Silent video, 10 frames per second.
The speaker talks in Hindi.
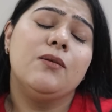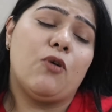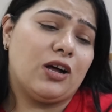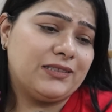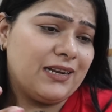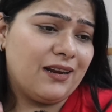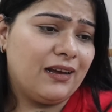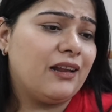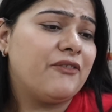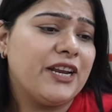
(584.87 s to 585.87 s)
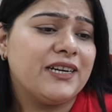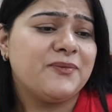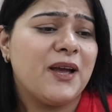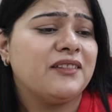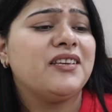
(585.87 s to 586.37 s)
बहुत सारे अलग अलग
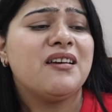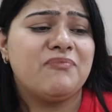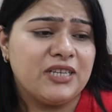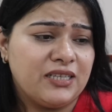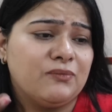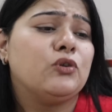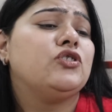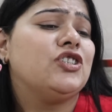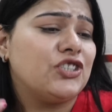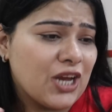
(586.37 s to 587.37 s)
वेरियंट्स में आती है पनीर भुर्जी